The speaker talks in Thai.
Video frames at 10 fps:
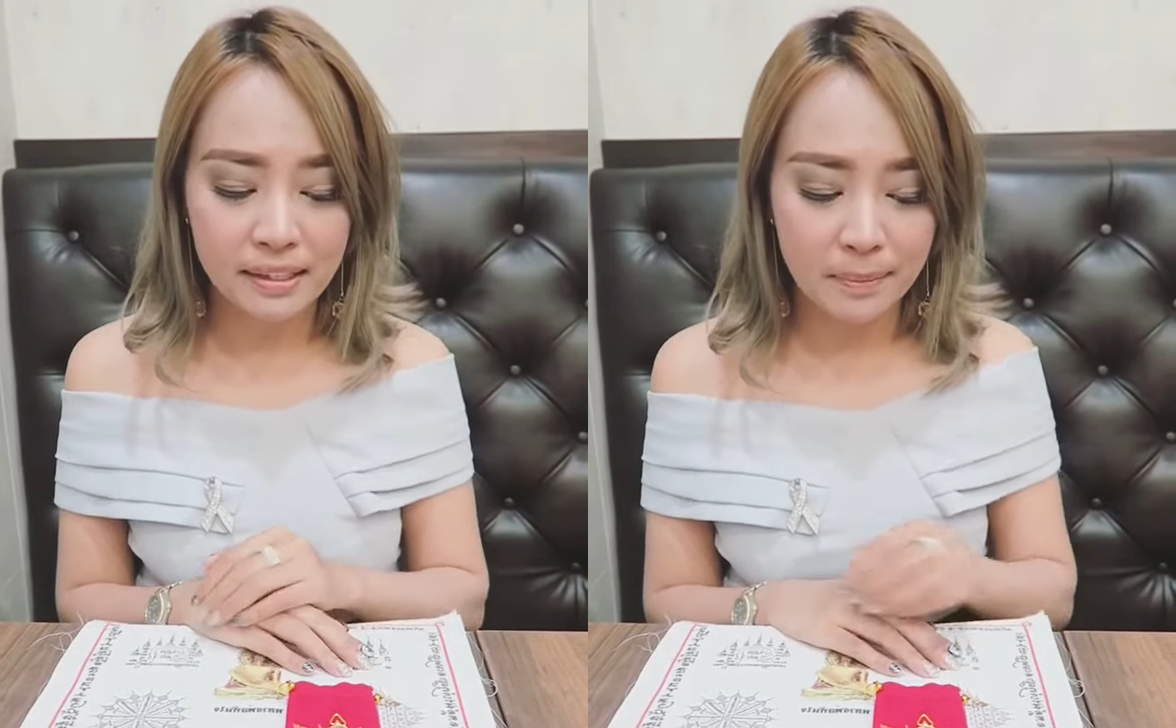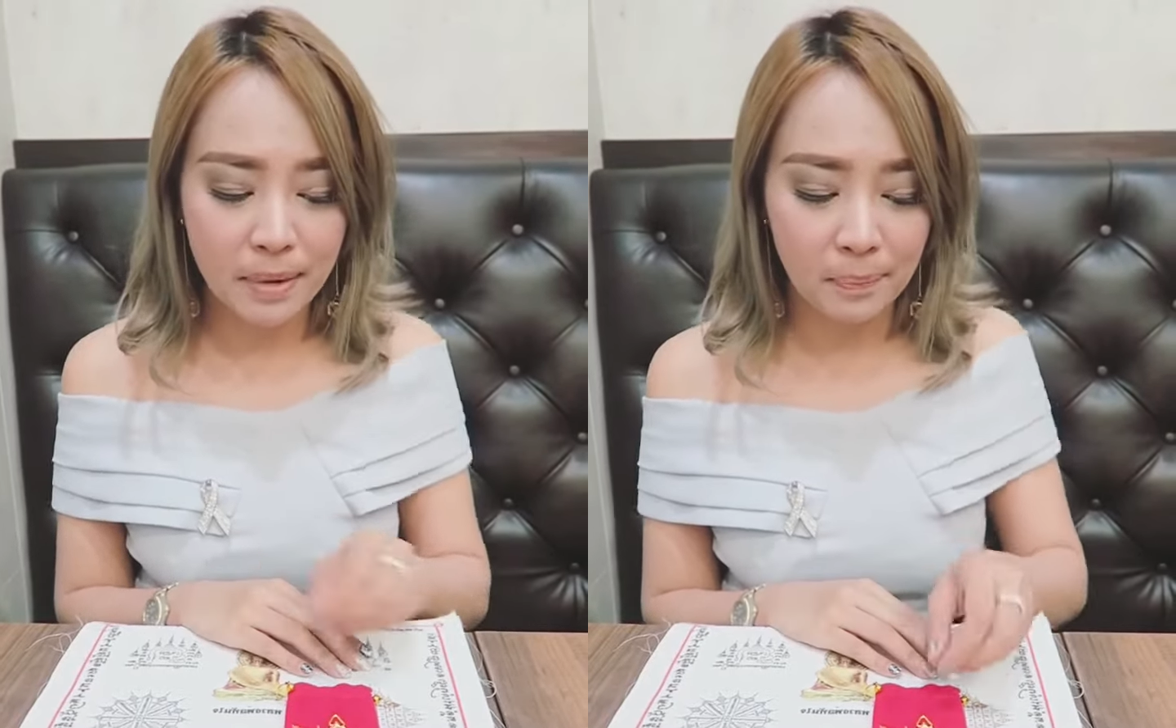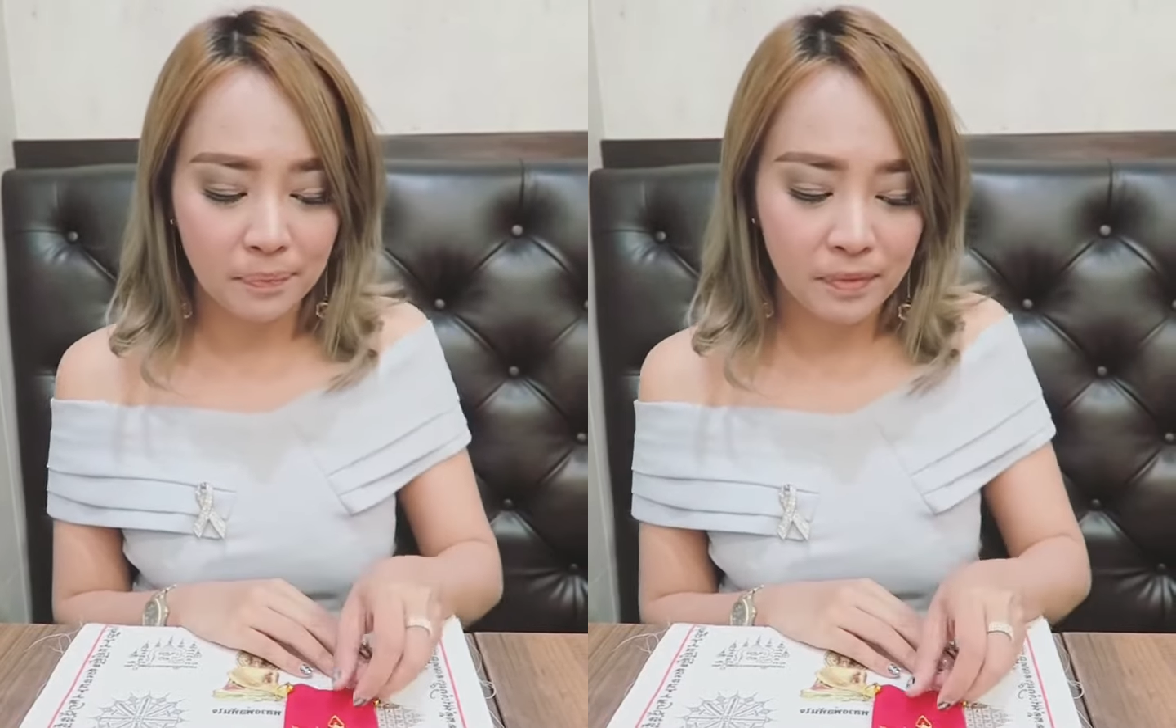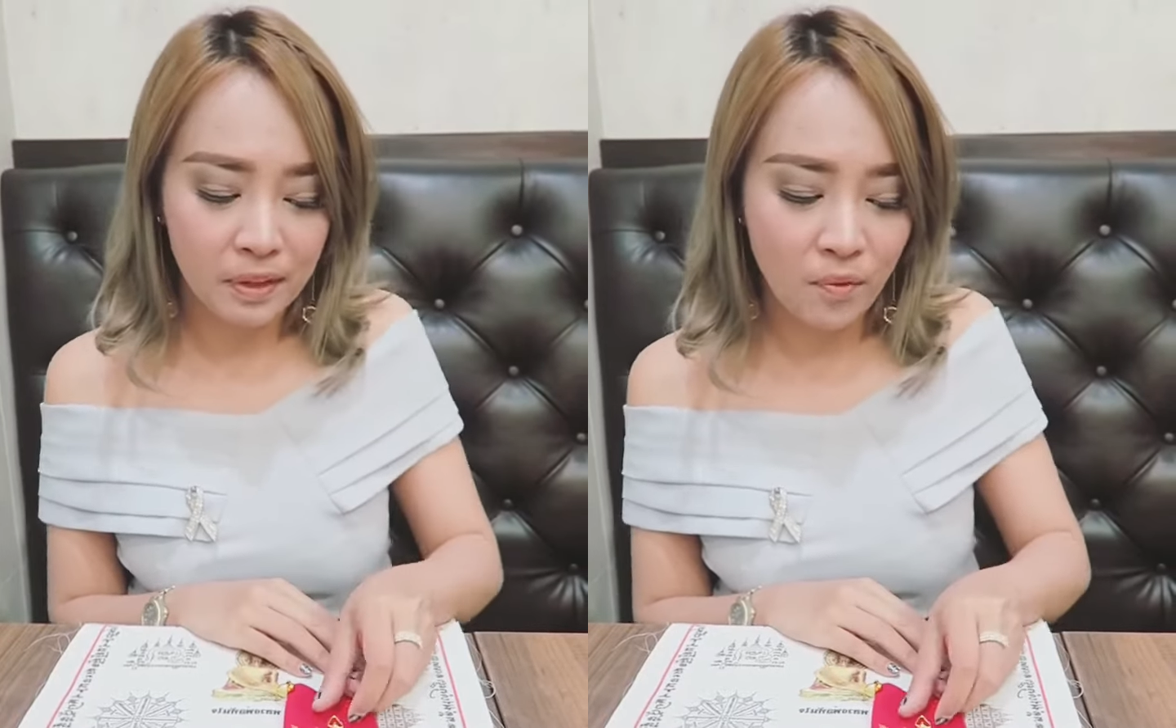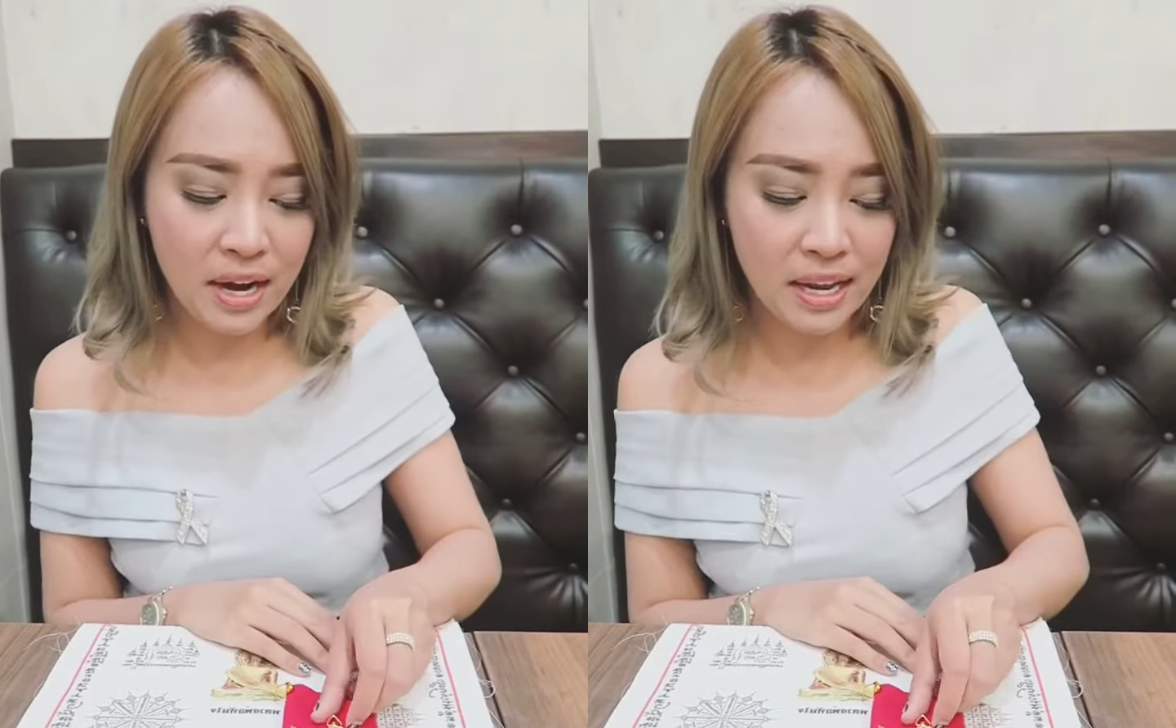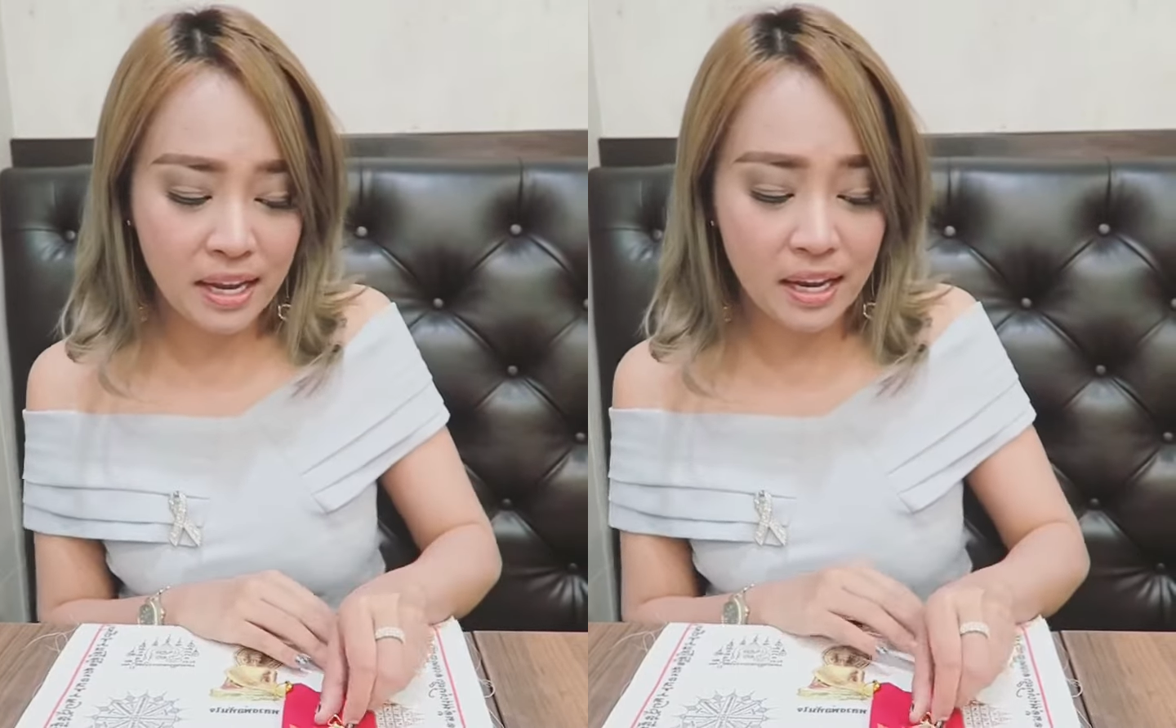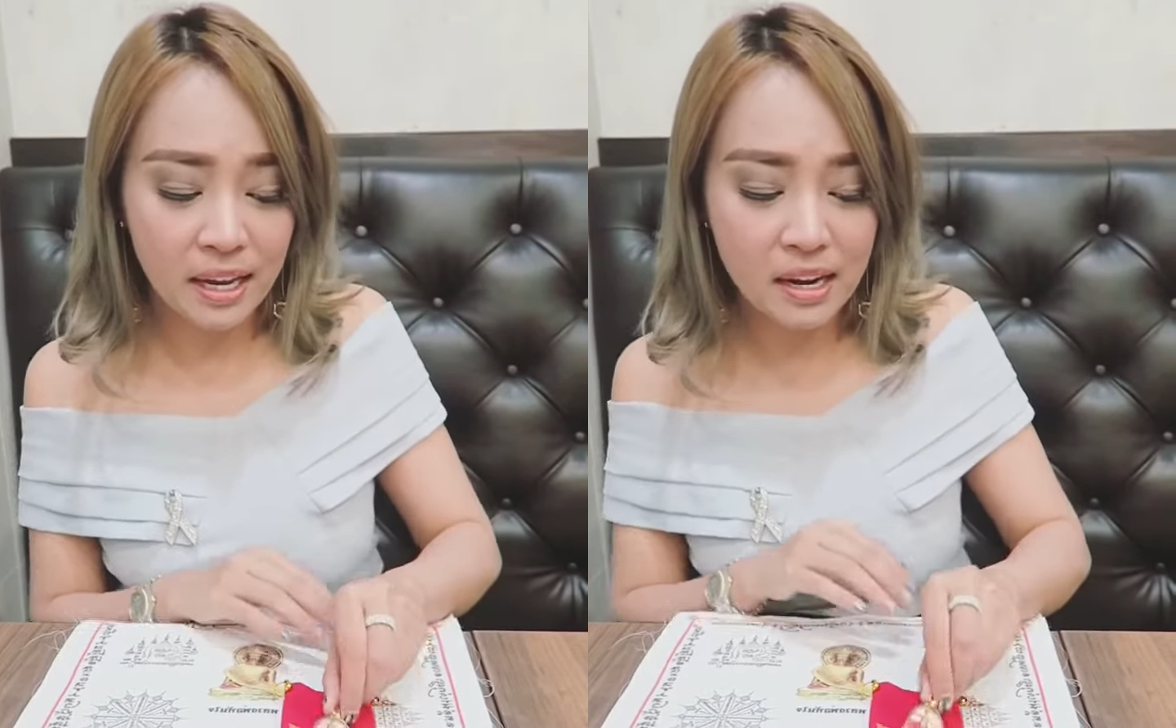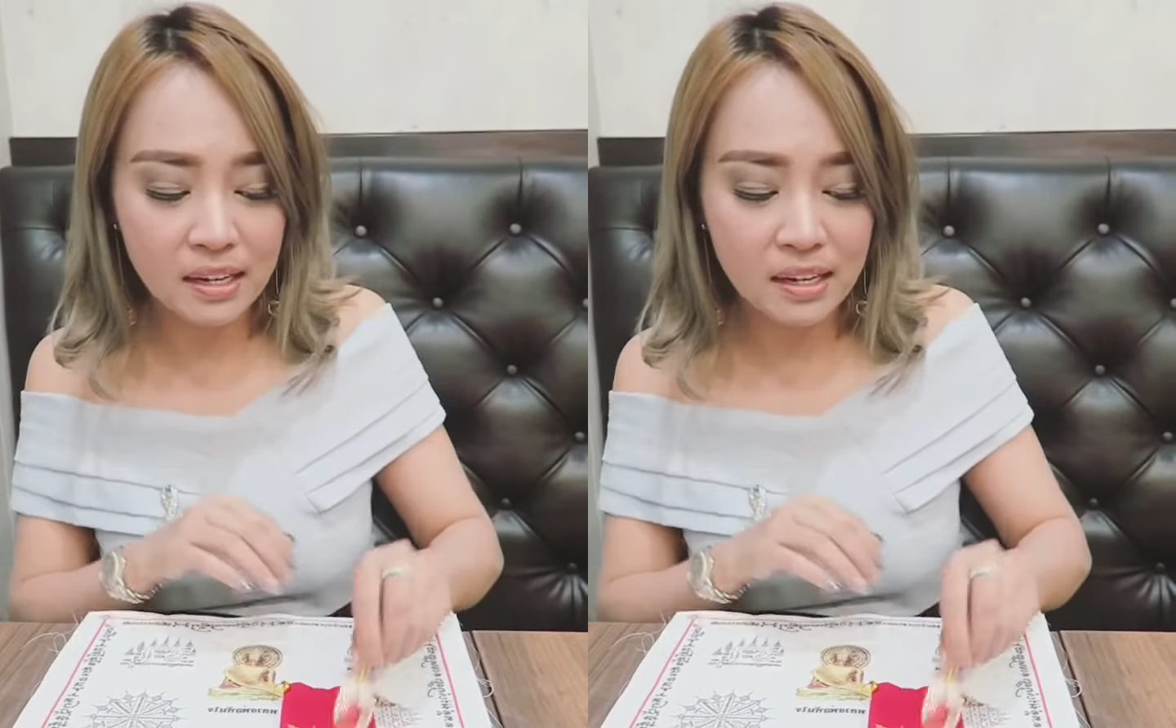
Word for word: สำหรับวันนี้ก็